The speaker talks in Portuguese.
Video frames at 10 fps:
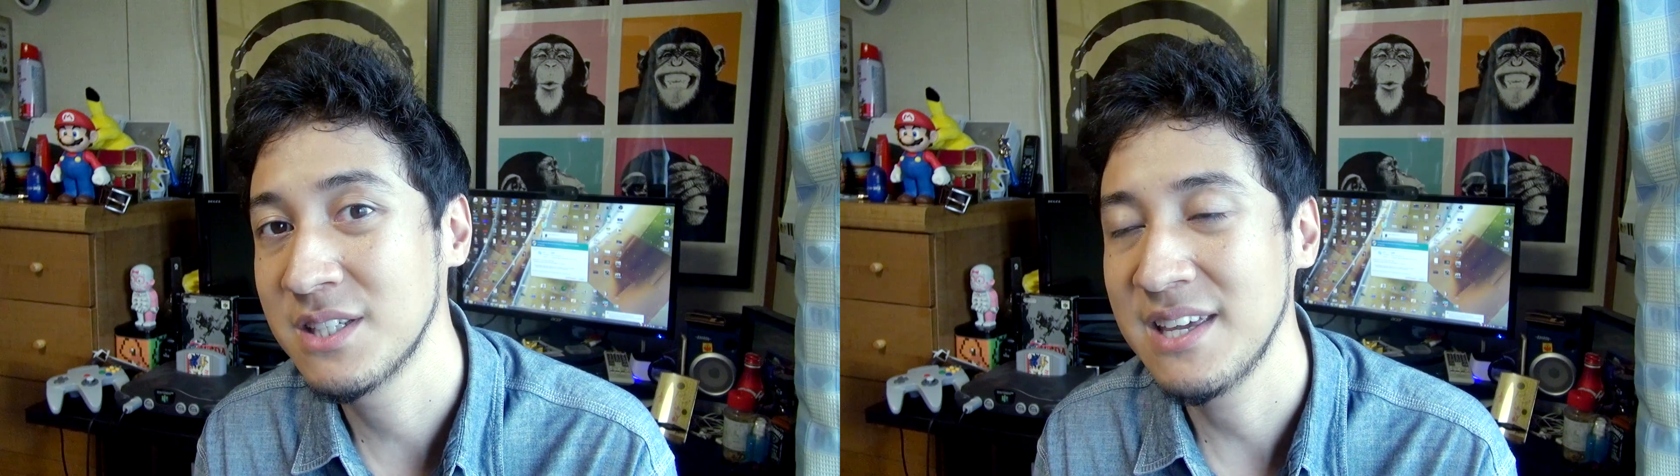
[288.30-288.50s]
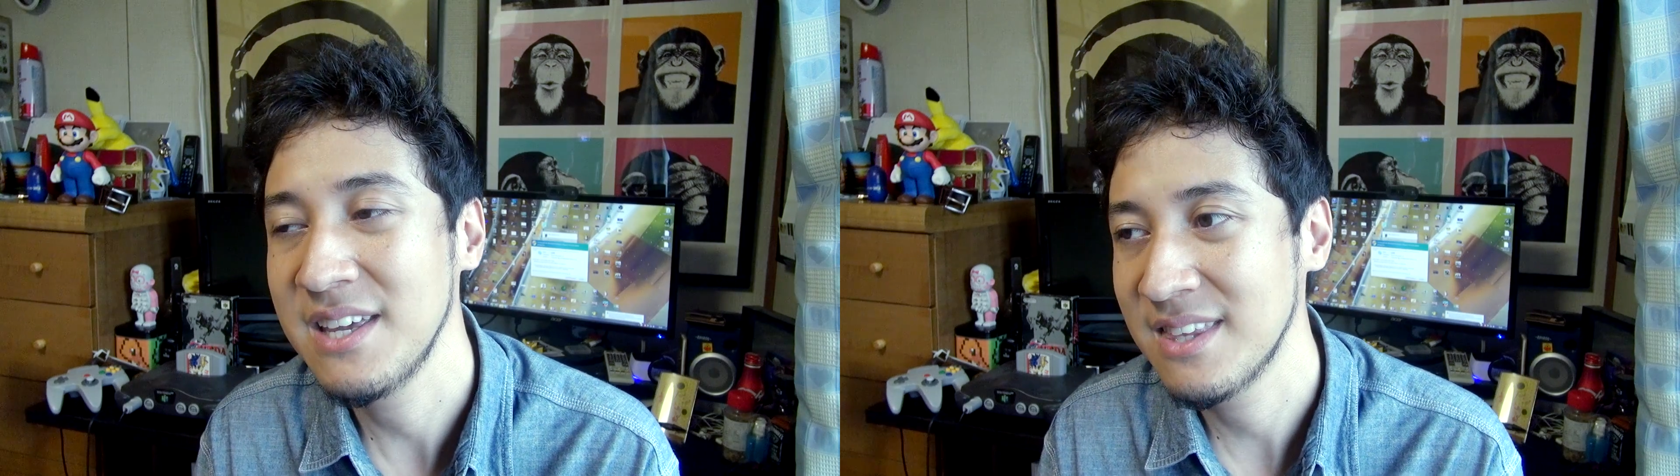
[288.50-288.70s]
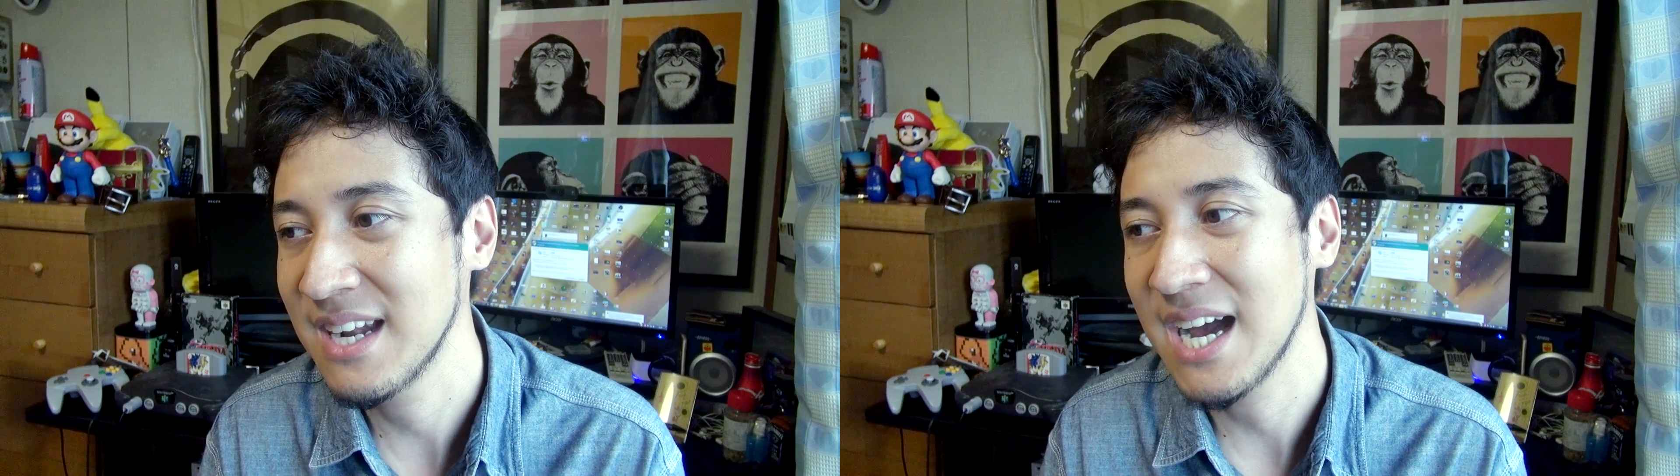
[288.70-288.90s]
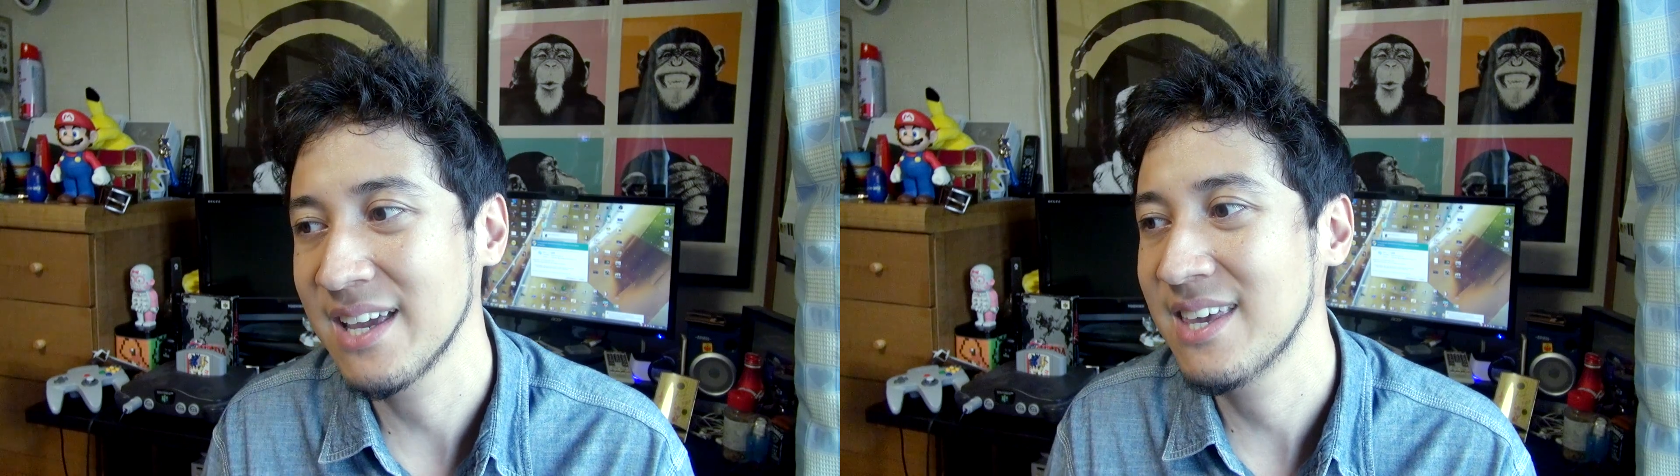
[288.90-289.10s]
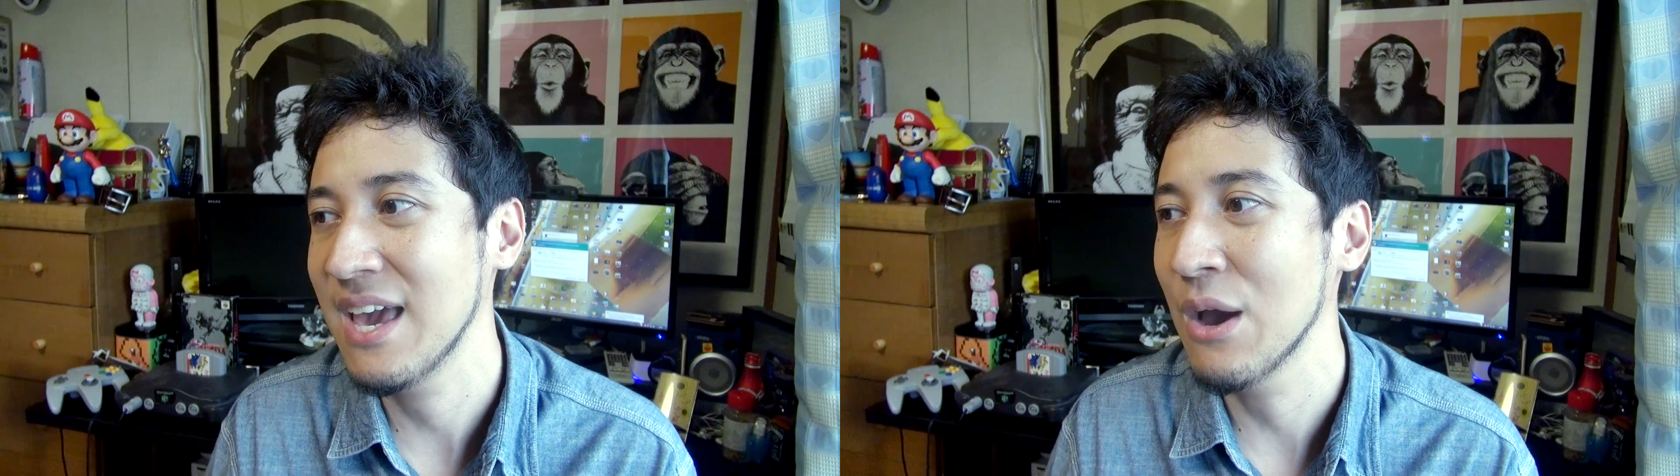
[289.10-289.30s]
que você tem que entrar,
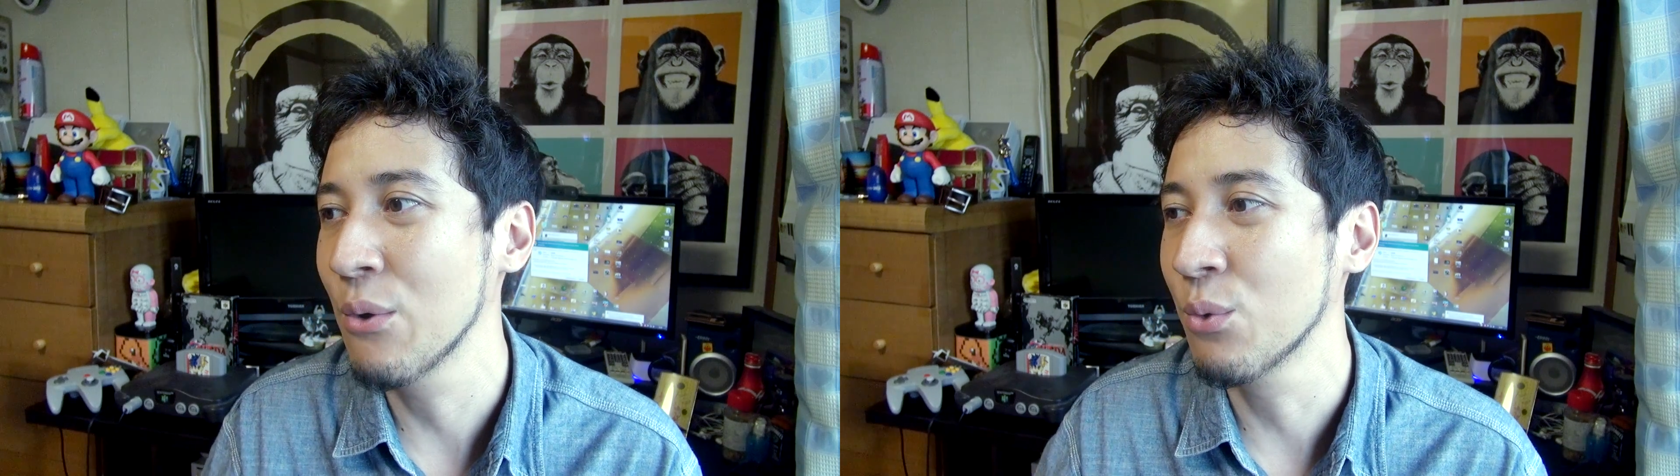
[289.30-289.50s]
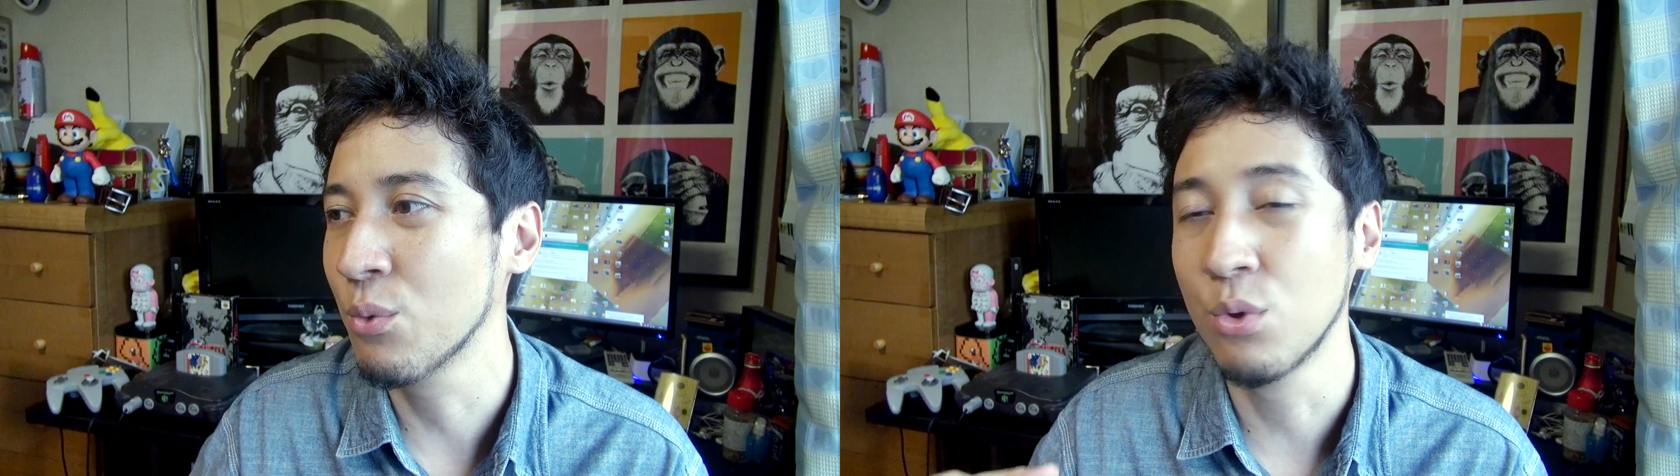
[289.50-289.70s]
que é o